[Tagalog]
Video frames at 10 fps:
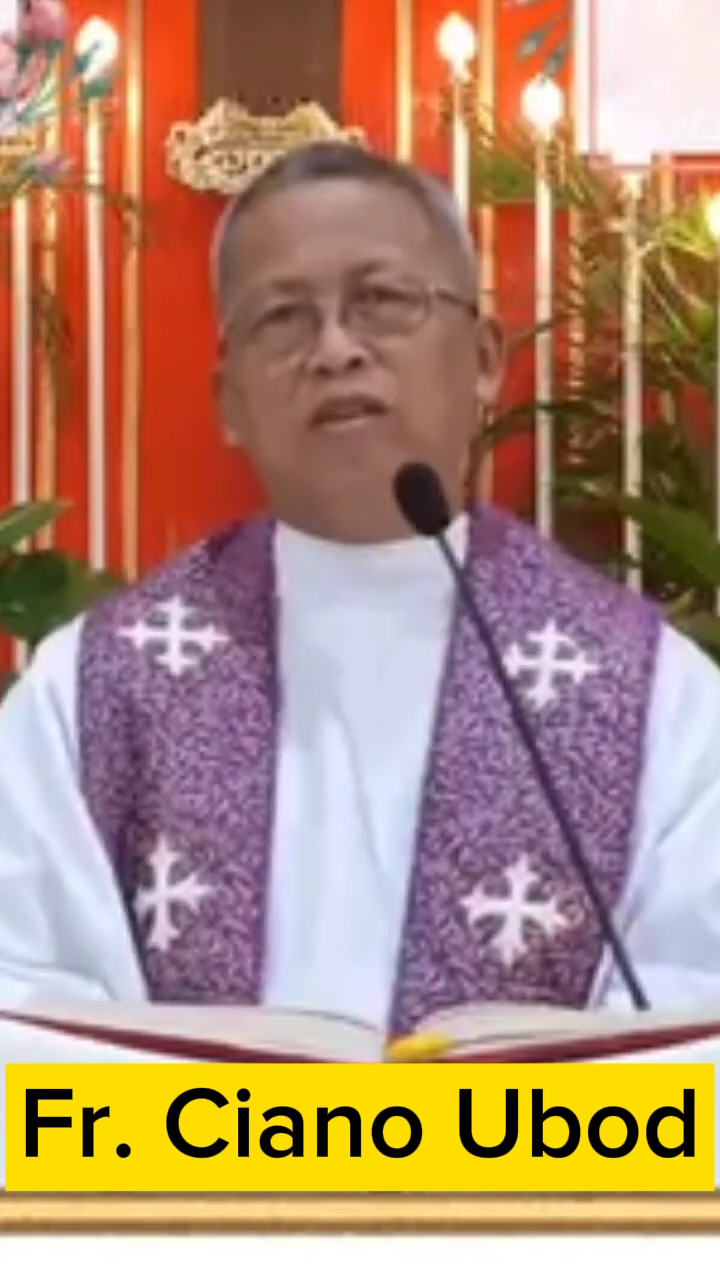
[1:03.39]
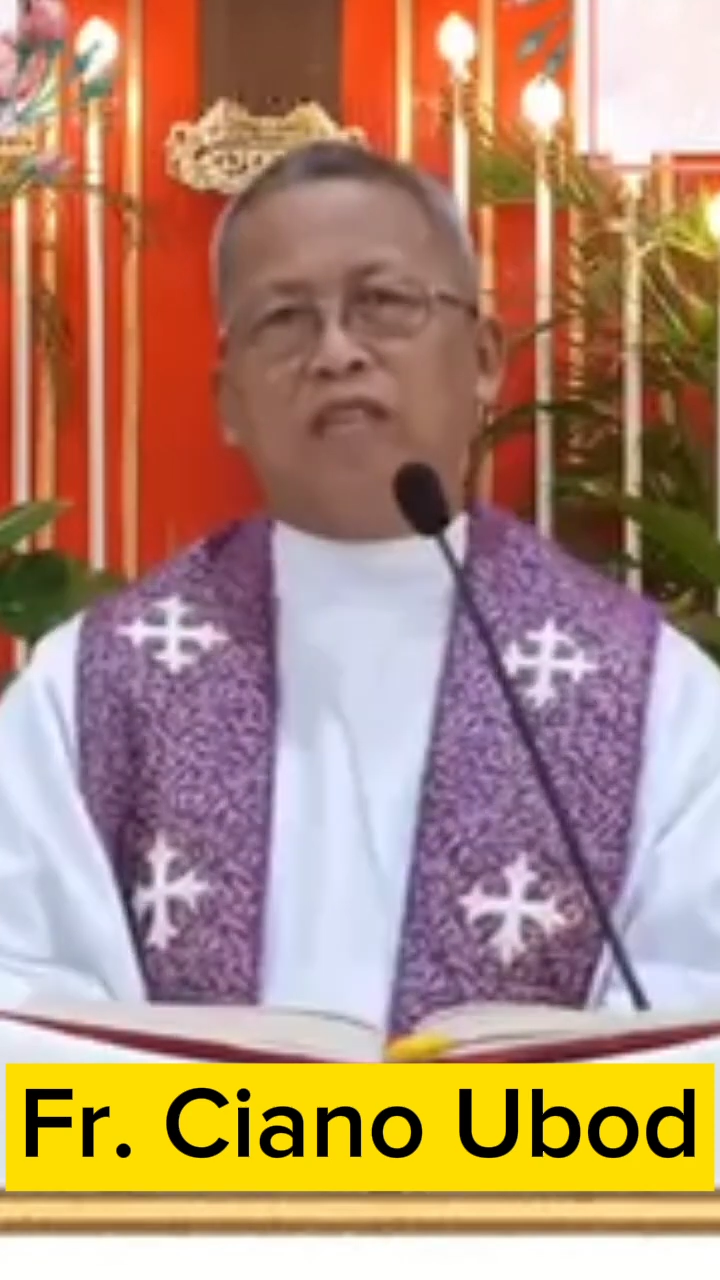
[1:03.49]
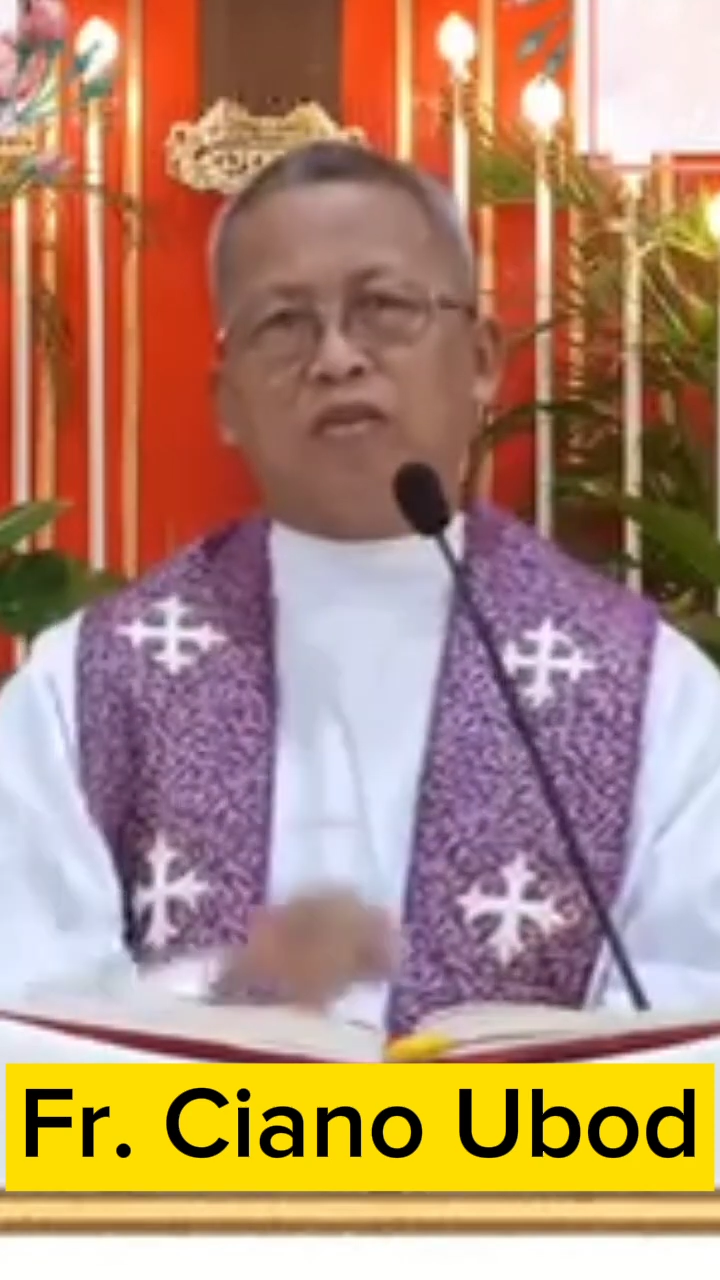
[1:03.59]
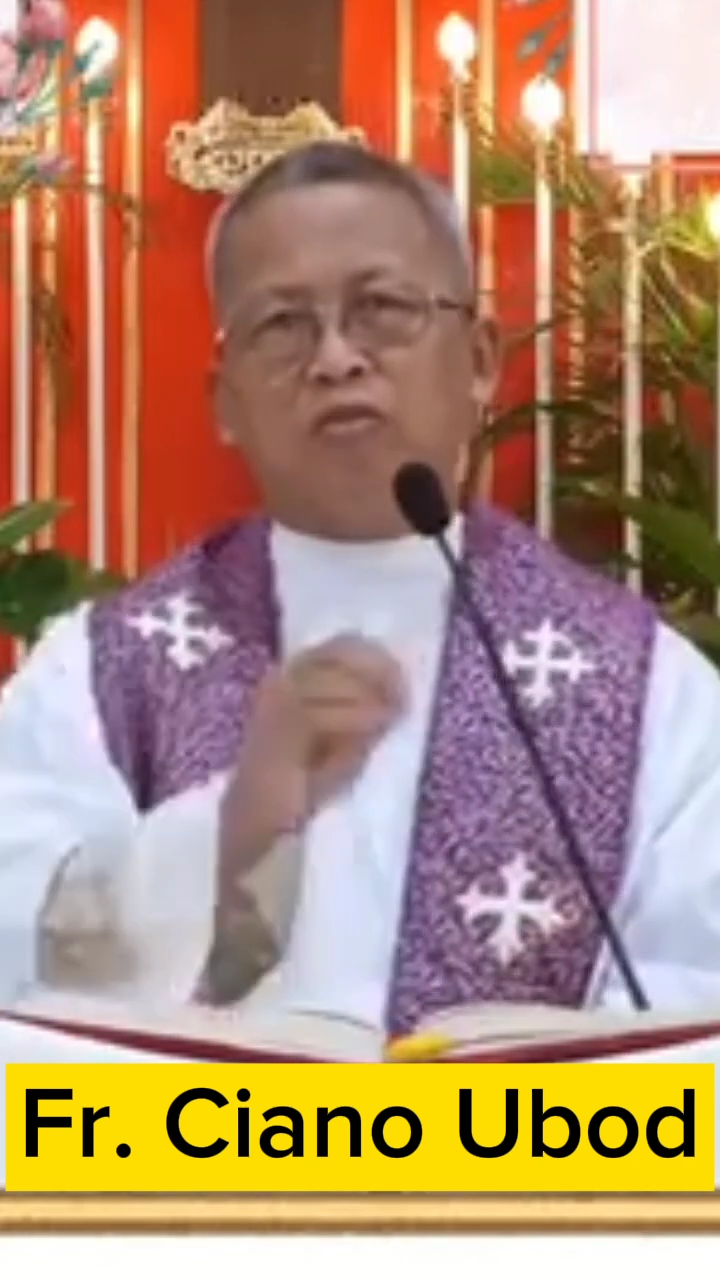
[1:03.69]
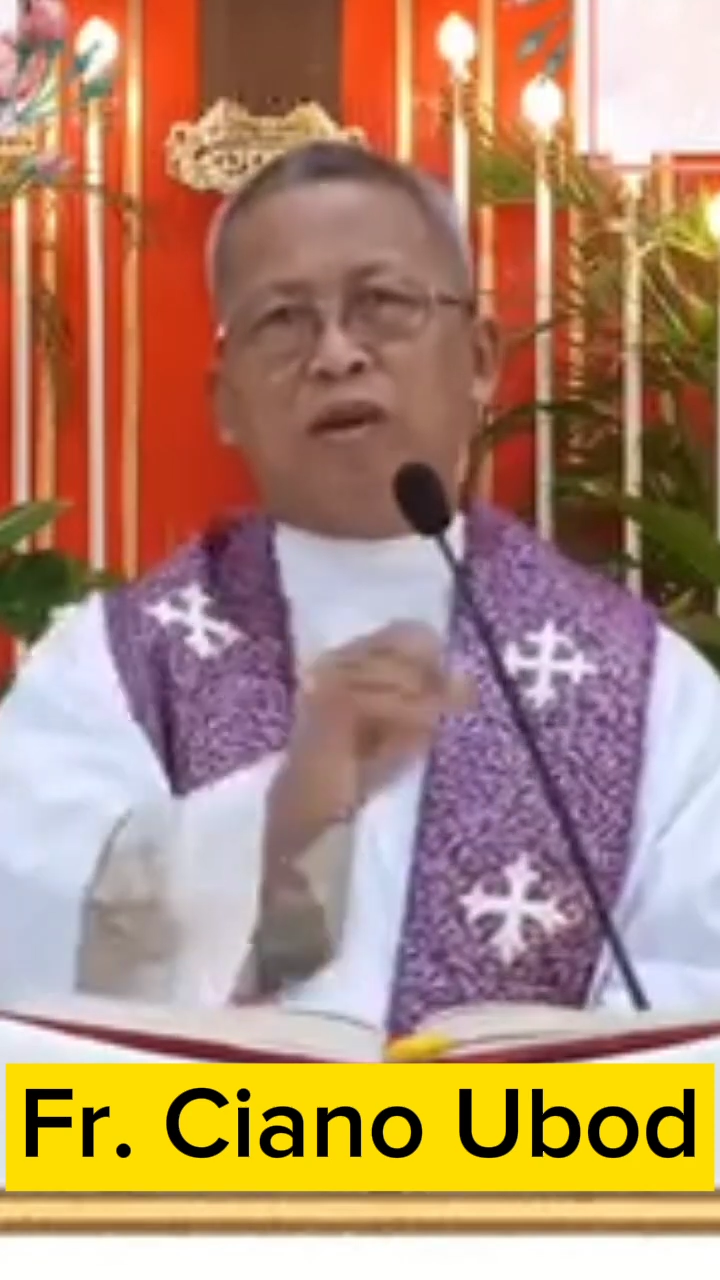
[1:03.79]

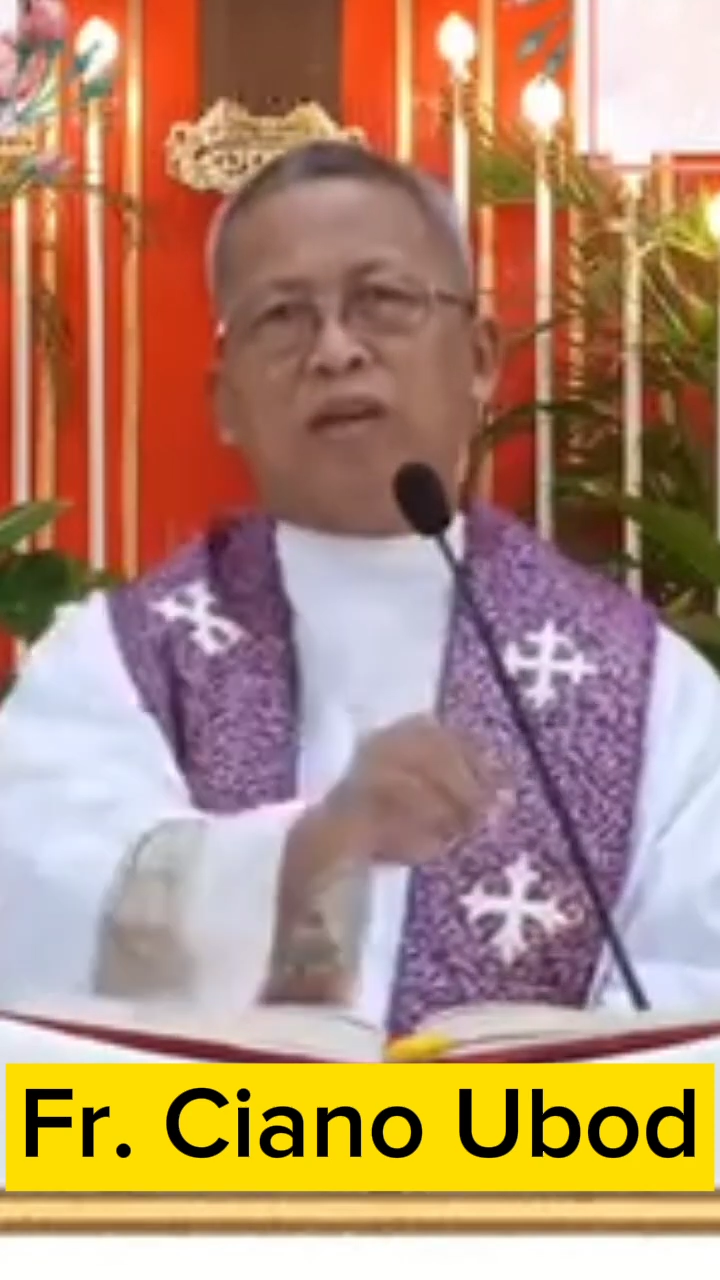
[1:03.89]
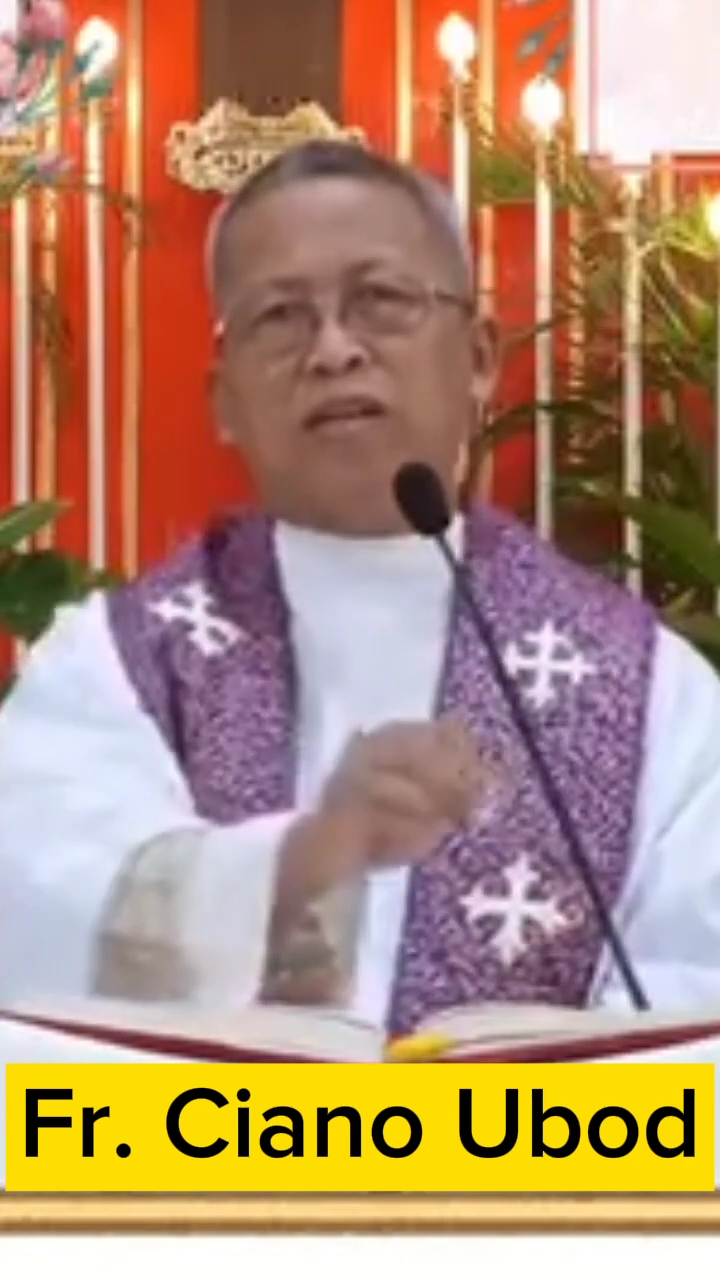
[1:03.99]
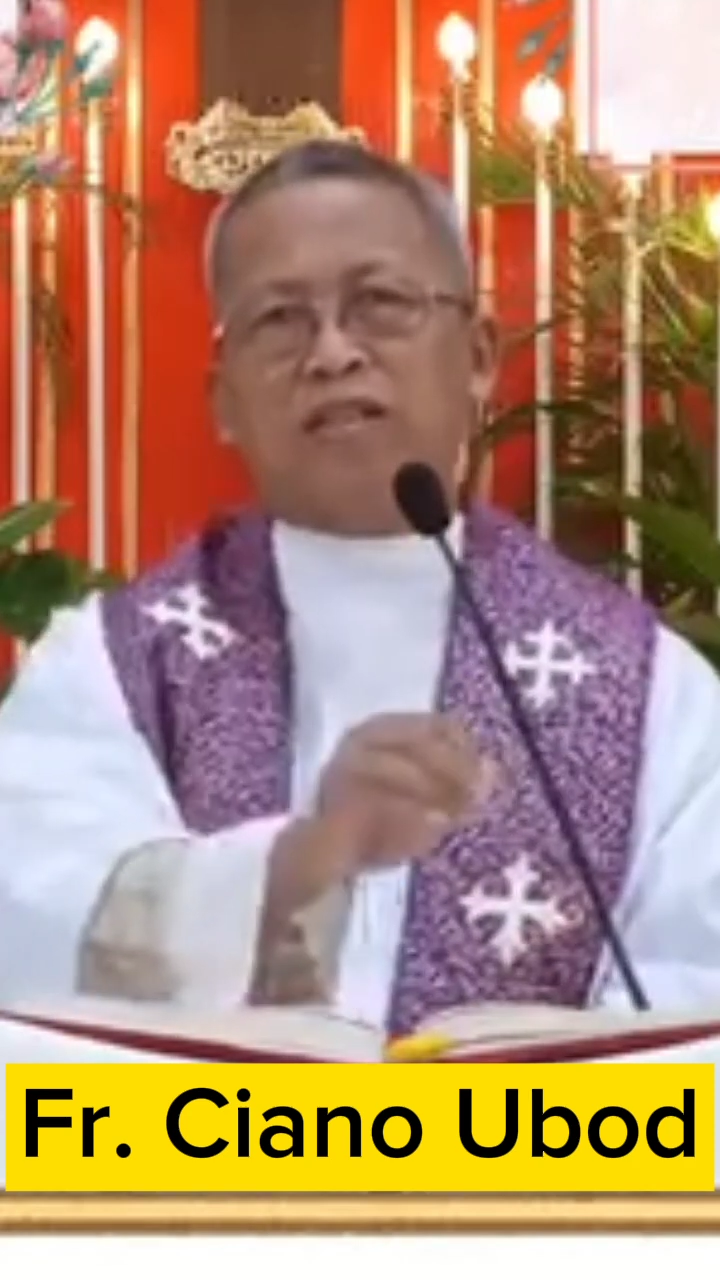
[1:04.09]
sa tubig